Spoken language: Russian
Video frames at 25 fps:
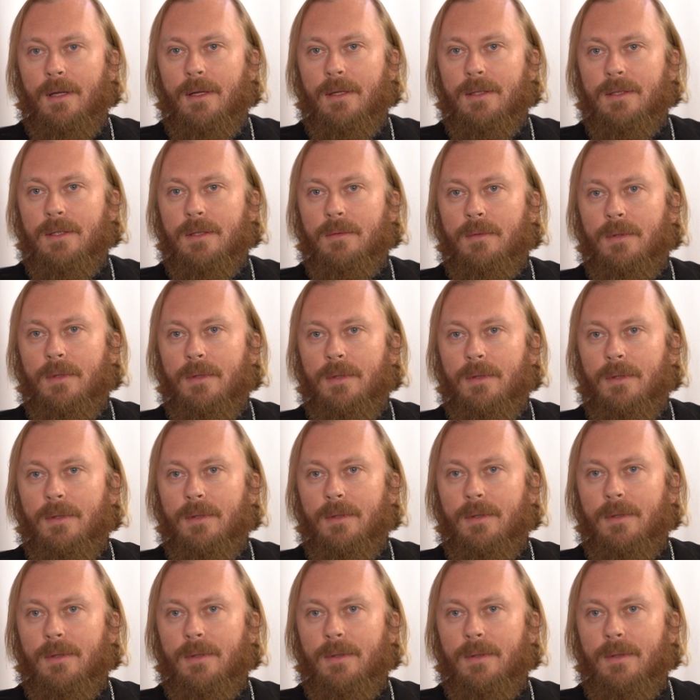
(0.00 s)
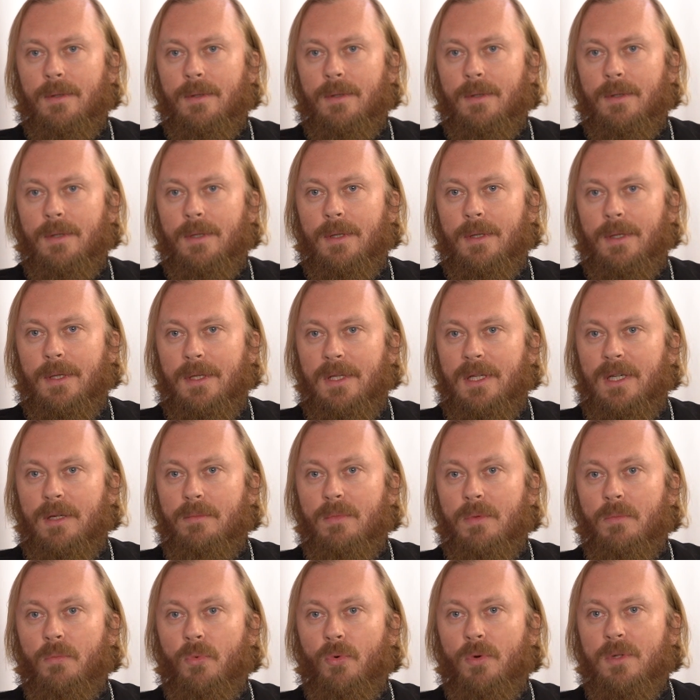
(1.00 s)
э,
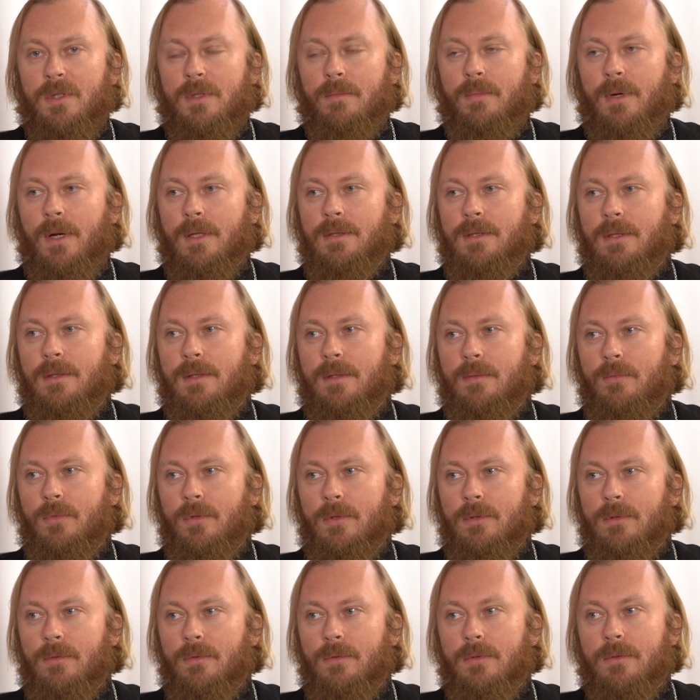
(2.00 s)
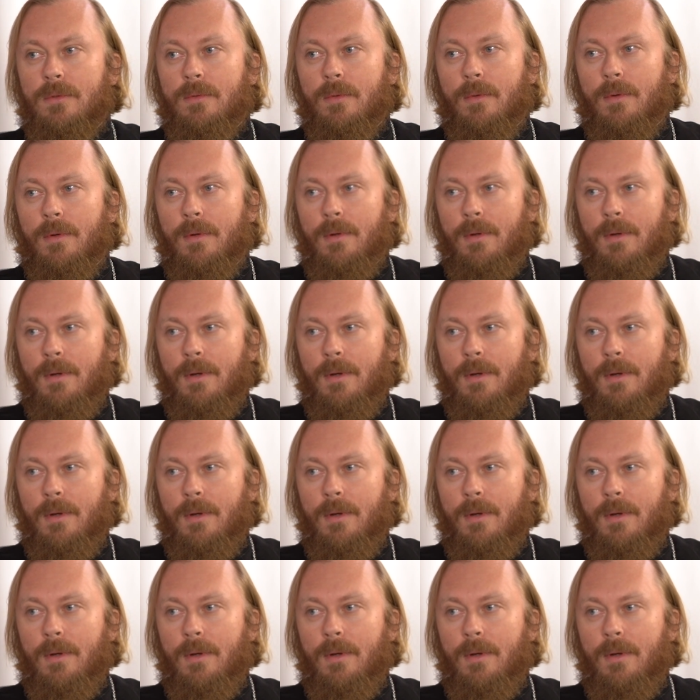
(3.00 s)
книгами по изобразительному искусству.